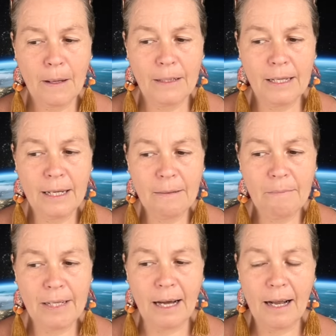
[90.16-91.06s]
die
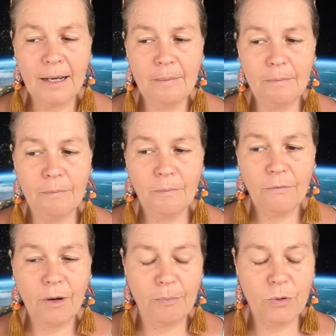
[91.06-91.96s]
mit allem
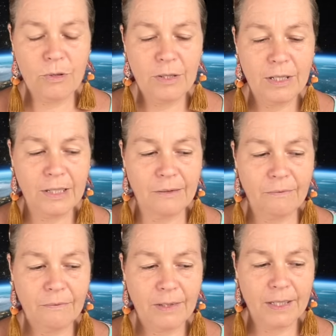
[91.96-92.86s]
verbunden ist,
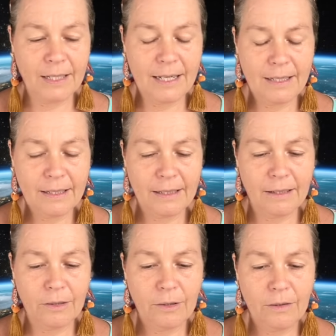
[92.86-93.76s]
was
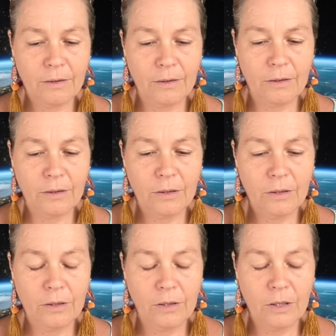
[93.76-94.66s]
ist,
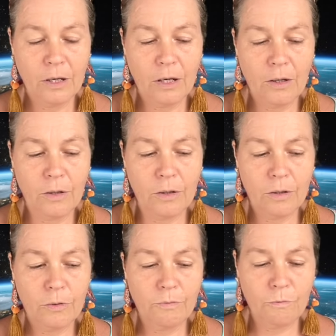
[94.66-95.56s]
auch
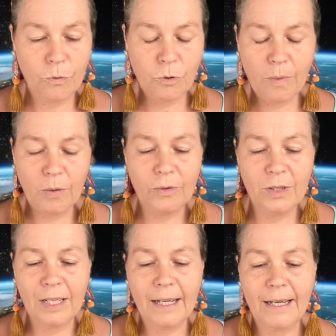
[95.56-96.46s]
über
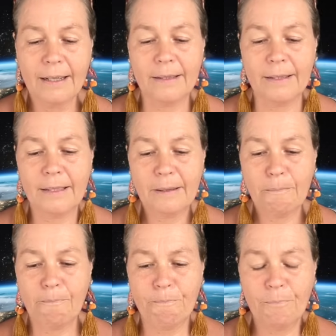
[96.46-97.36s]
unser Herz,
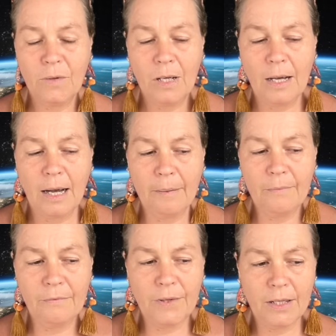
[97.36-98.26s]

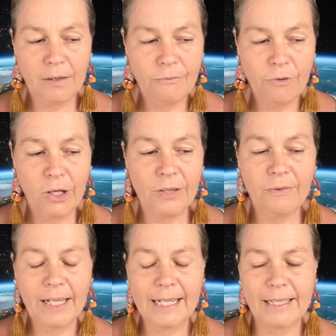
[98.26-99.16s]
haben wir völlig
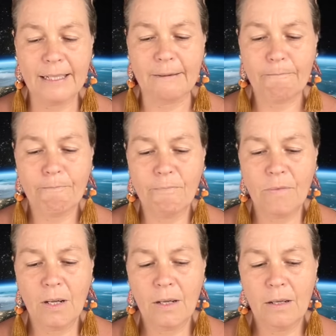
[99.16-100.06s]
vergessen.
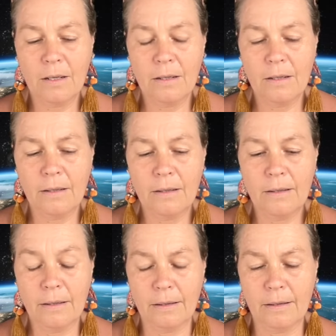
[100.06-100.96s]

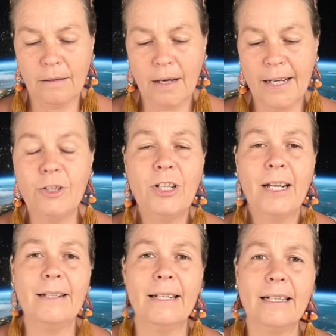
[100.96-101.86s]
Ja,
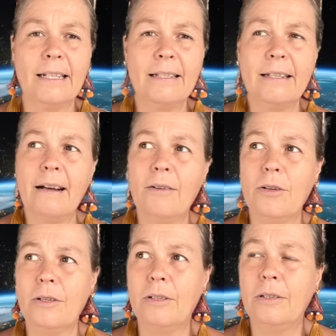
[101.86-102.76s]
Einstein sagt das ja auch
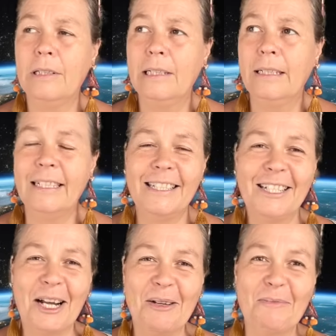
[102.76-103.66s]
in
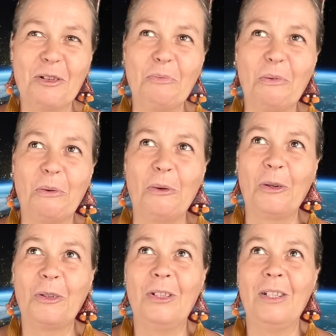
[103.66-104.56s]
seinem
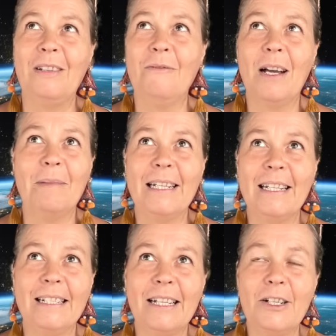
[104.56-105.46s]
Spruch. Wir haben eine
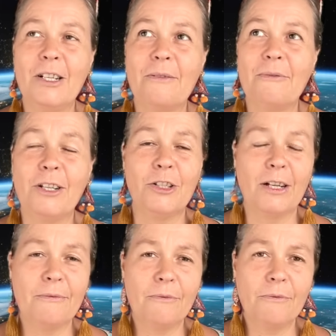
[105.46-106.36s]
Gesellschaft
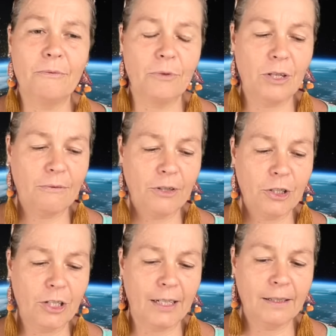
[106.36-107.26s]
erschaffen, wo der
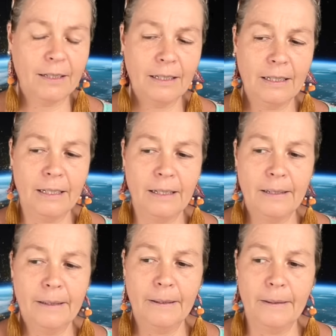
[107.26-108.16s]
Verstand
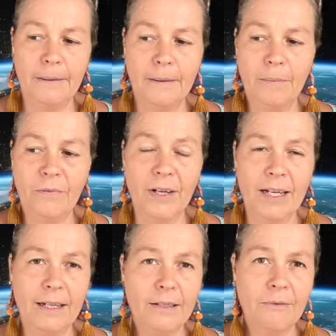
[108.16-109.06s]
ähm,
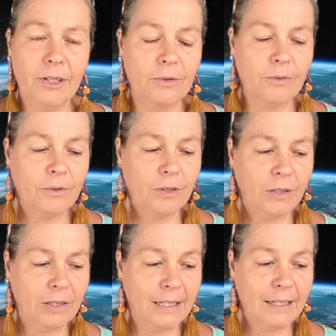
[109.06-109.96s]
verehrt wird
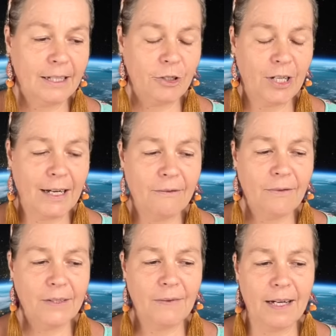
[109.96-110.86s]
und das Geschenk,
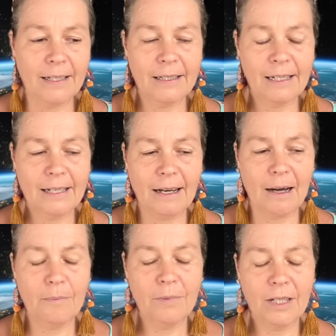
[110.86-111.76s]
was wir eigentlich
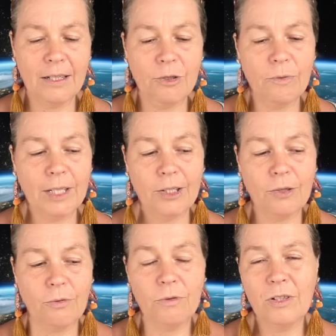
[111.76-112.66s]
haben, die
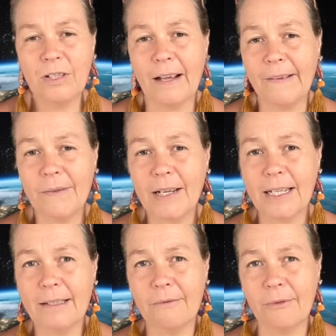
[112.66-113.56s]
Intuition, ist ganz
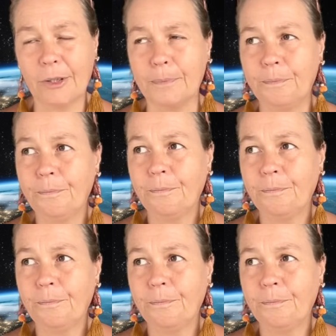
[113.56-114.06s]
vergessen worden.